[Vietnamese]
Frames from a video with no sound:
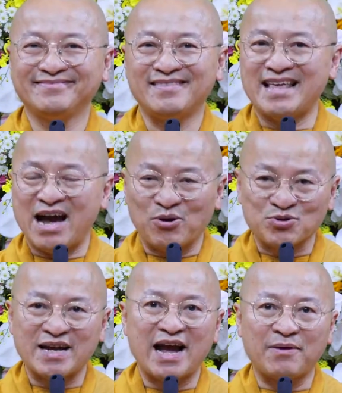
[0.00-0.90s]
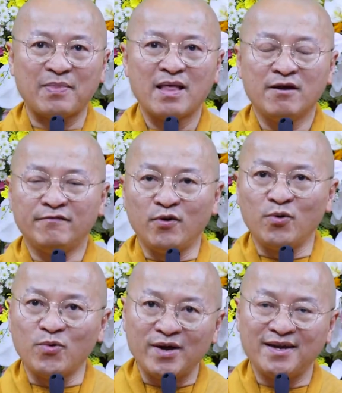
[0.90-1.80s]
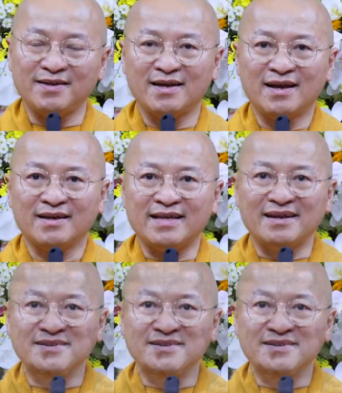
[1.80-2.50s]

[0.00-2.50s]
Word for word: giàu sang, phú quý, danh